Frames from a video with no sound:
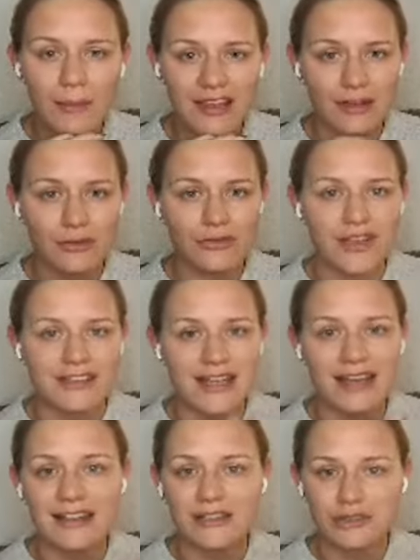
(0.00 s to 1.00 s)
la manière de faire
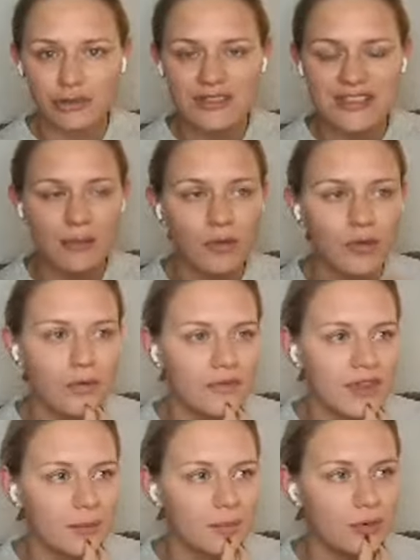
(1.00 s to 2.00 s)
certaines choses, ça me
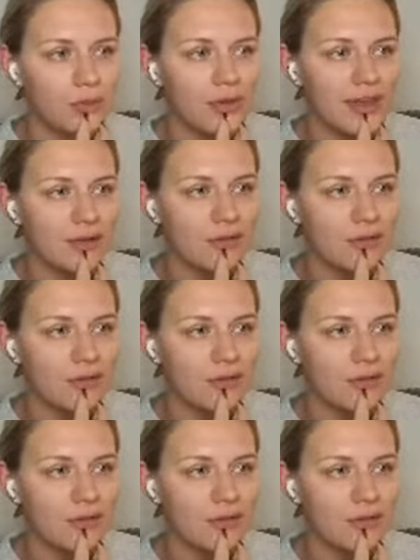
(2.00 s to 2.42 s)
convient plus.